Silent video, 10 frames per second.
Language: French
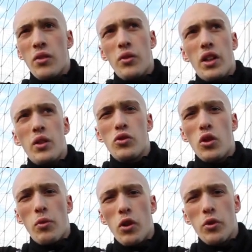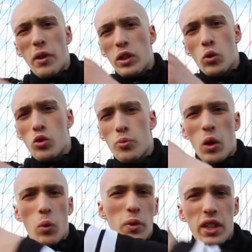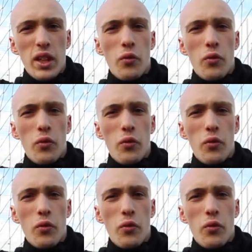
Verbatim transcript: On a une seule bande, pas de truc super compliqué.